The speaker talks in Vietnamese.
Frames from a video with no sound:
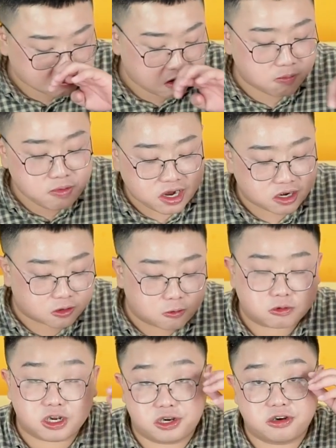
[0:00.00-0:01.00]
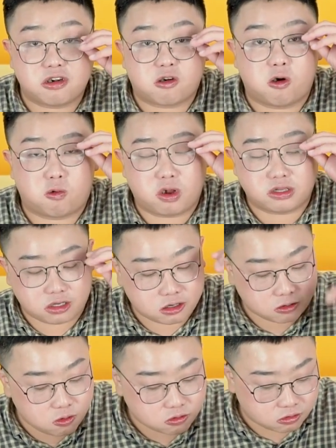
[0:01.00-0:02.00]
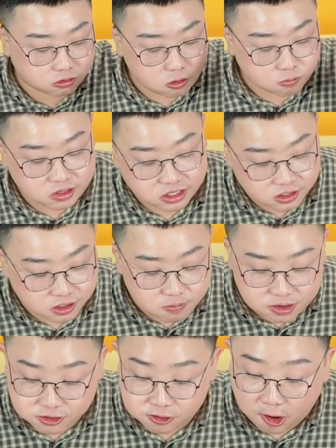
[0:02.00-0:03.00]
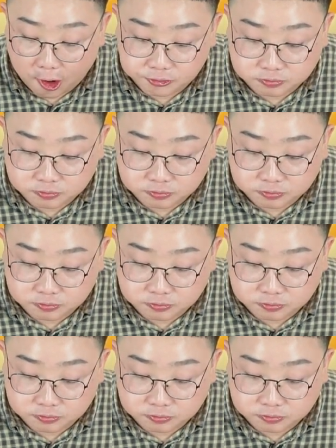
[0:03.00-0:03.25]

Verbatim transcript: Nãy mình ăn cục kia nó khô quá chừng luôn, còn cục này thì nó bình thường à.